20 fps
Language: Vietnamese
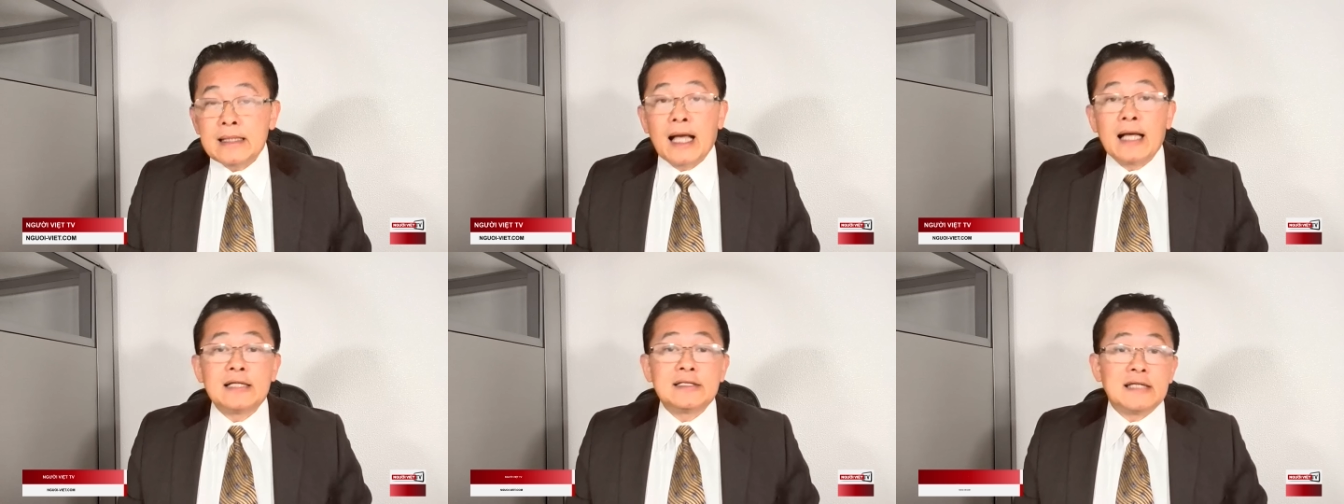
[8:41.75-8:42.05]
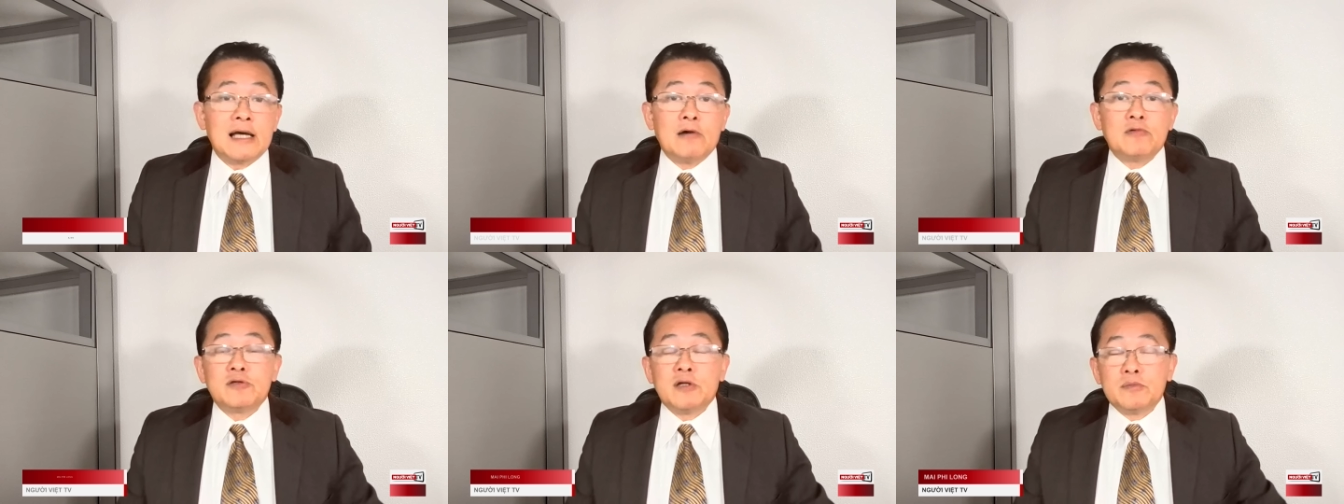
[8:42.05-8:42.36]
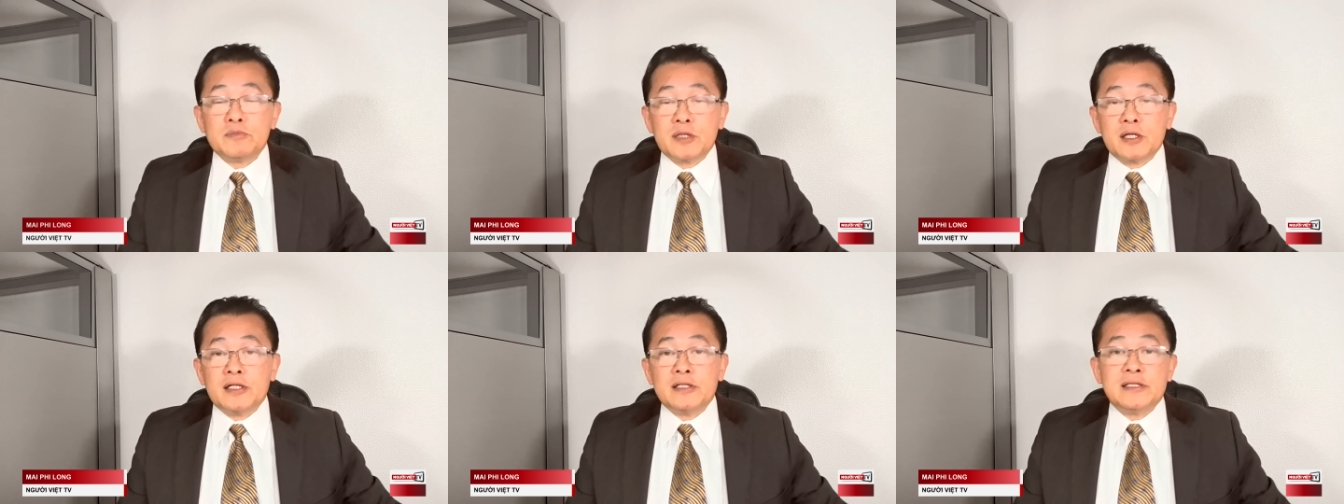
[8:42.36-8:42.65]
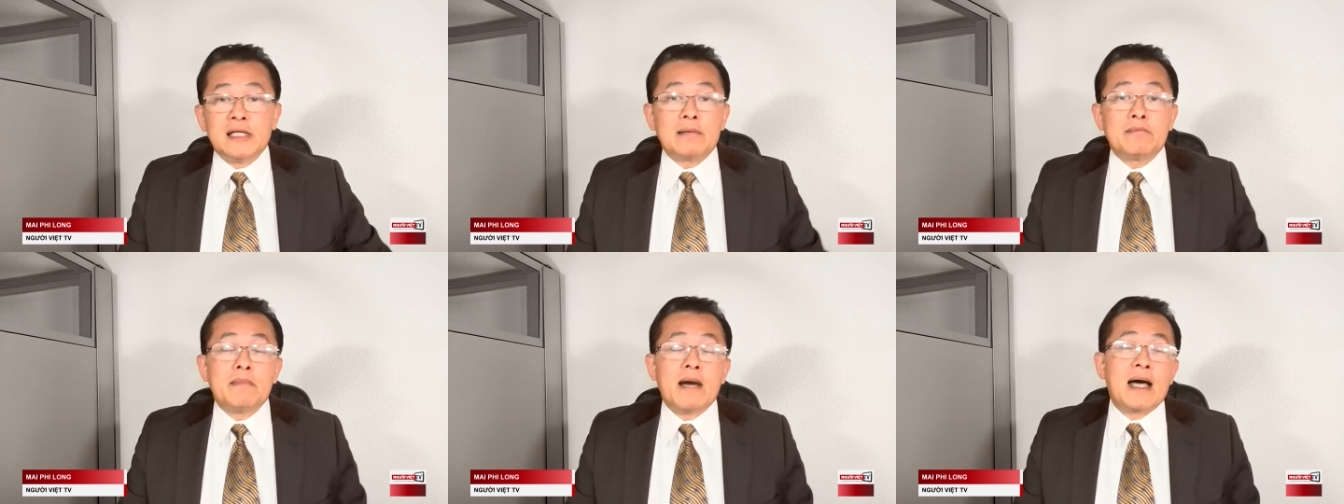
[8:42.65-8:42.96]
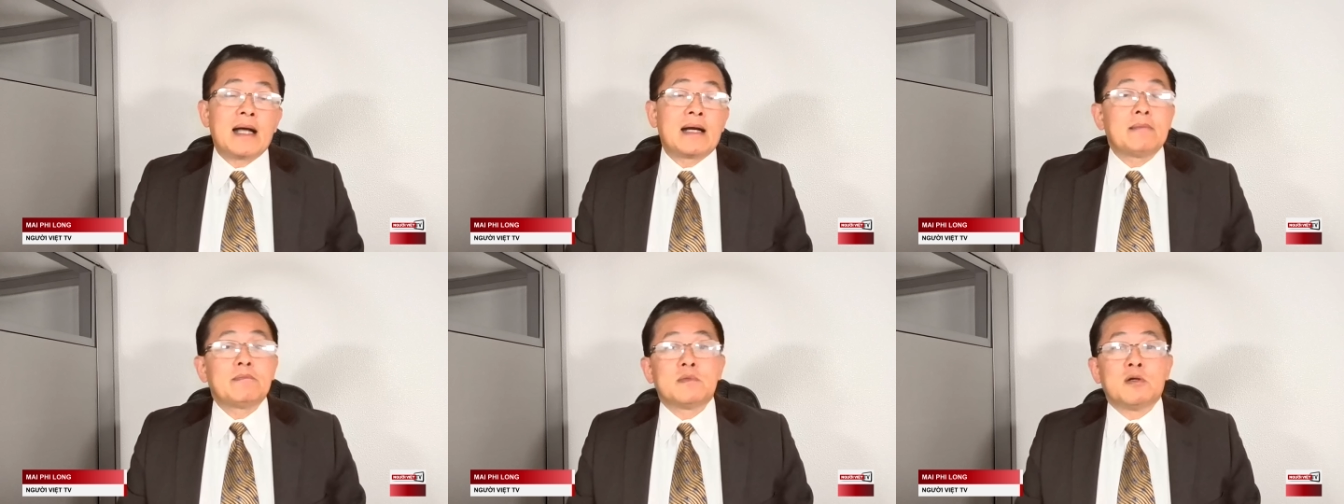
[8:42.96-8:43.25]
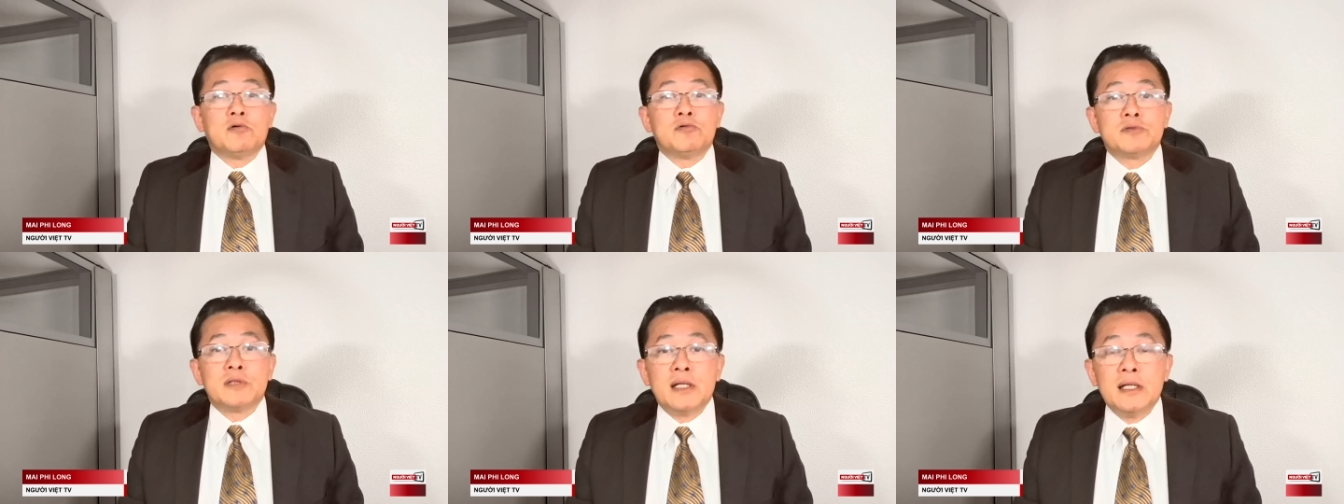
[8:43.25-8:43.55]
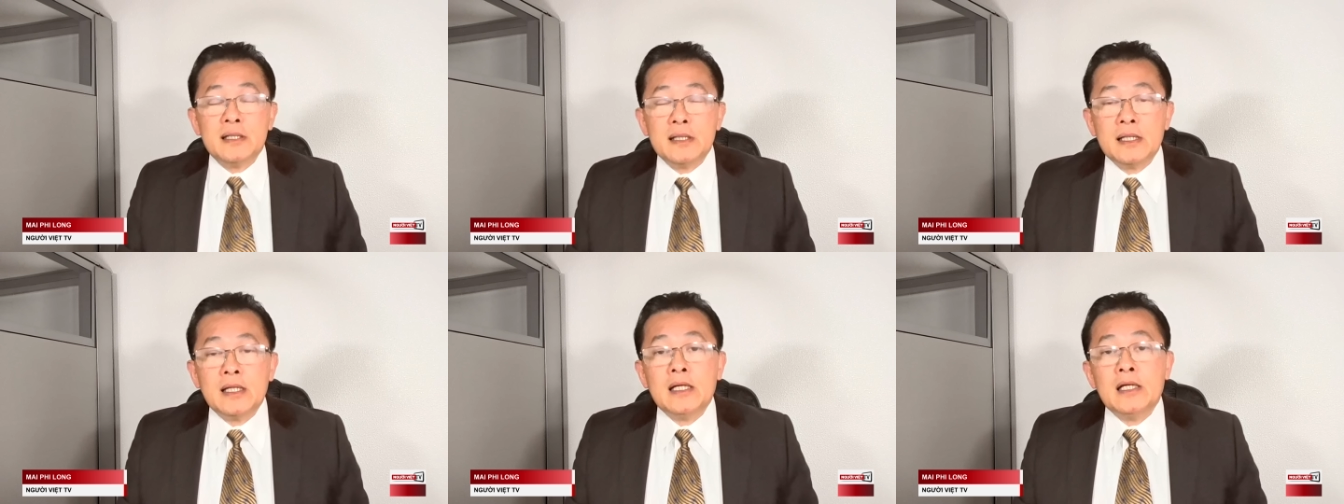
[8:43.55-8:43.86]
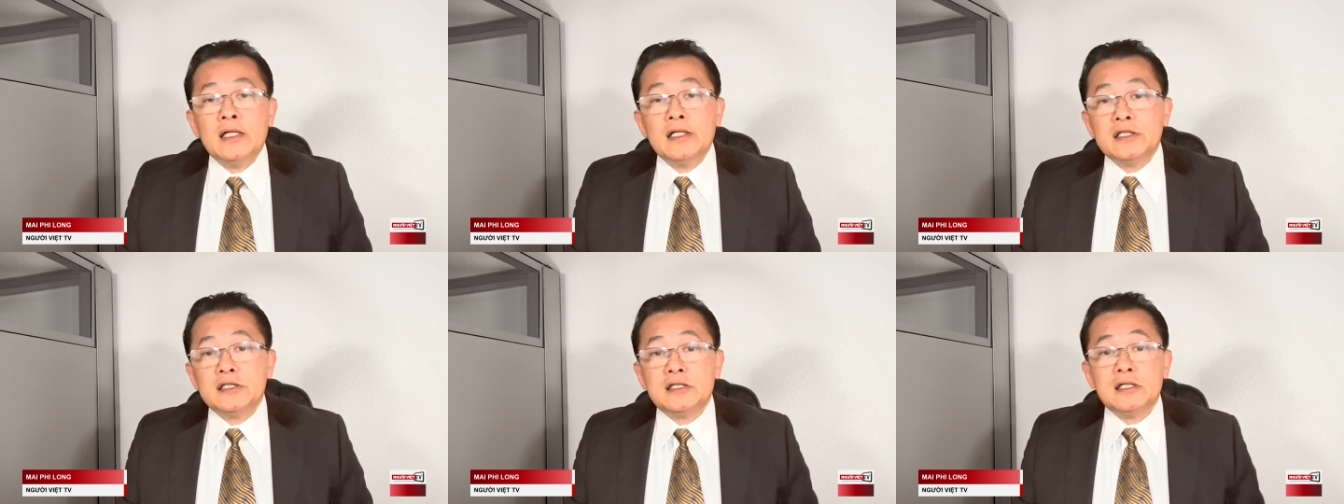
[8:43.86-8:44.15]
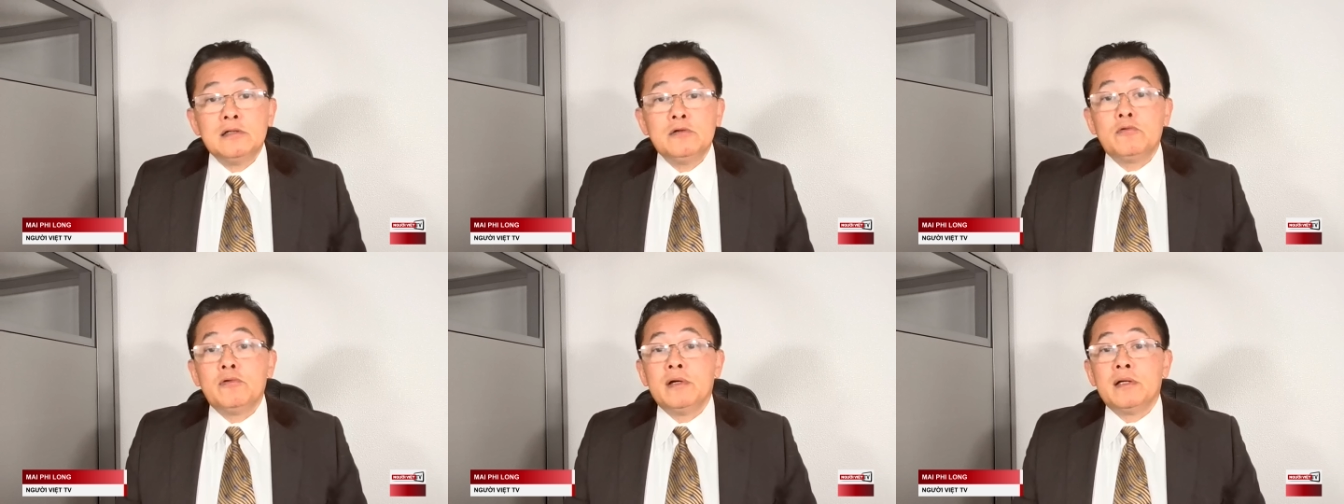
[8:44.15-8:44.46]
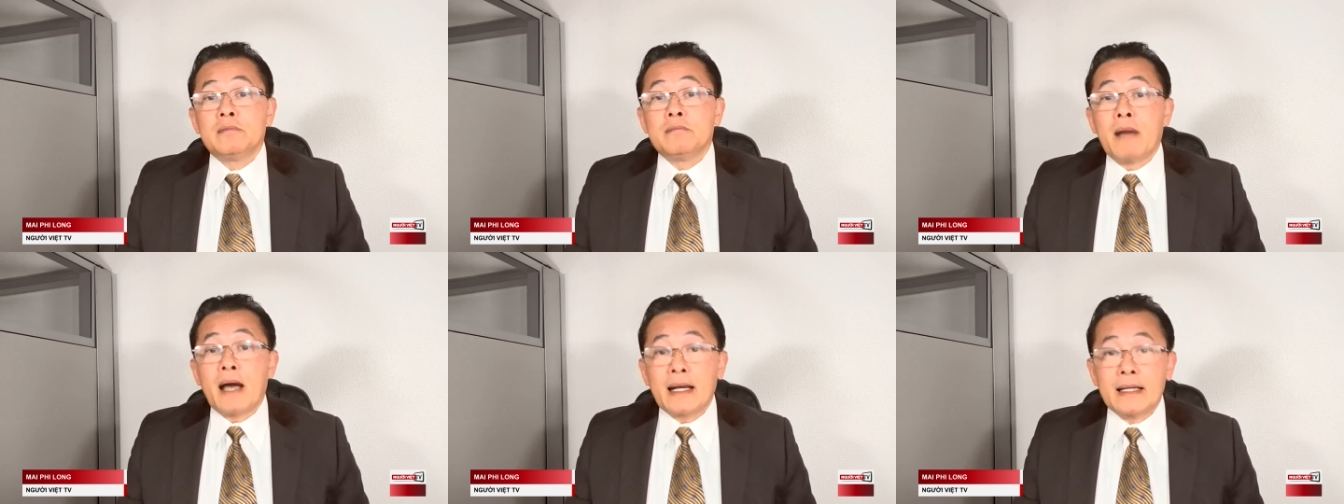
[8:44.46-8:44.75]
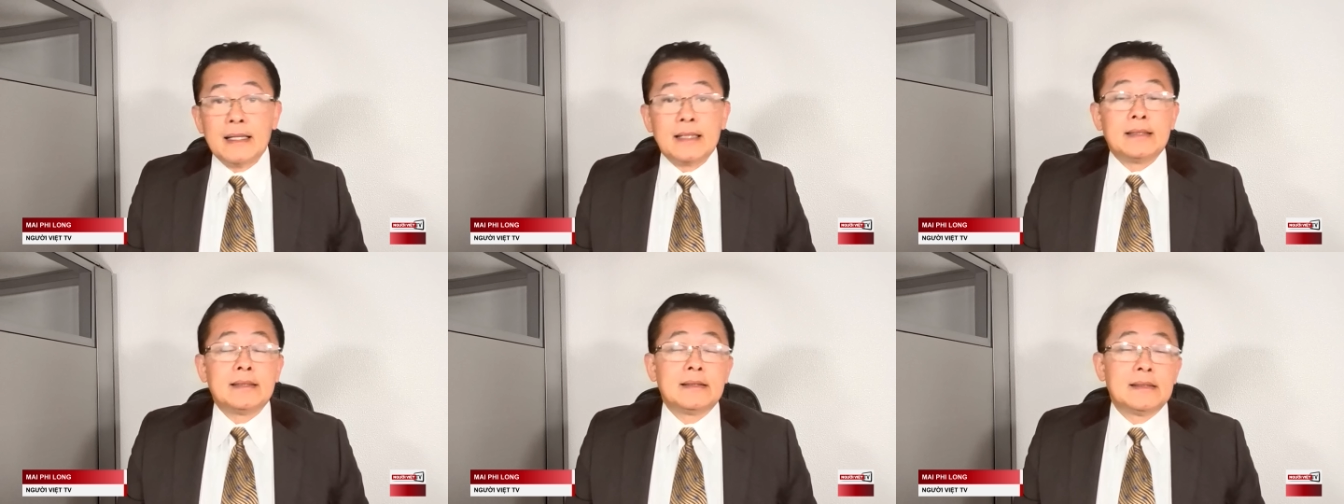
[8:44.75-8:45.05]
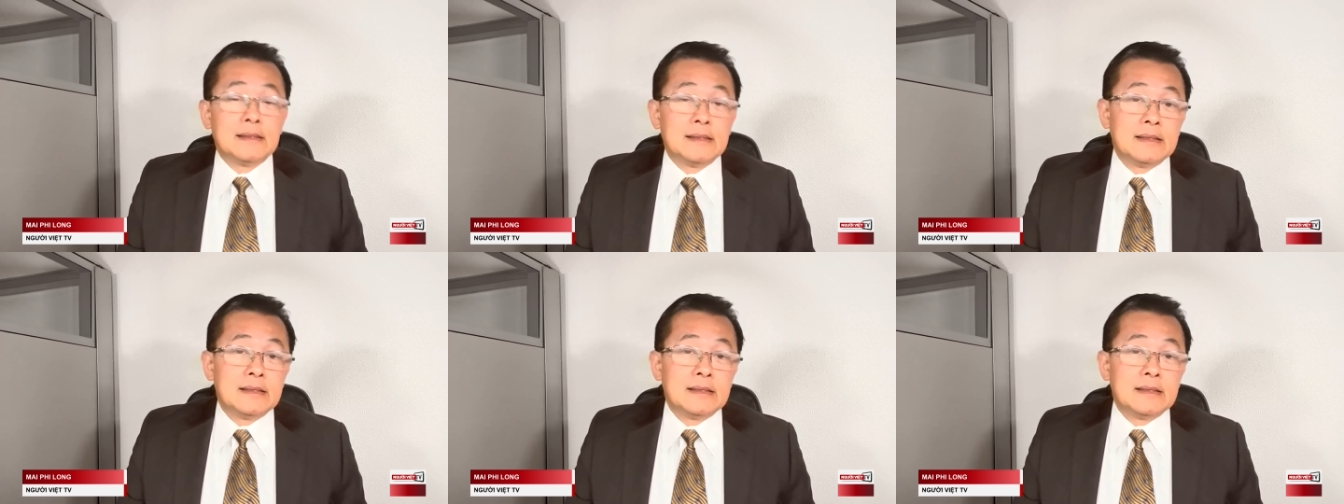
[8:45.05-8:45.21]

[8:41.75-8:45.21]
tại sao trong thời gian 3 năm đầu tiên chính quyền Biden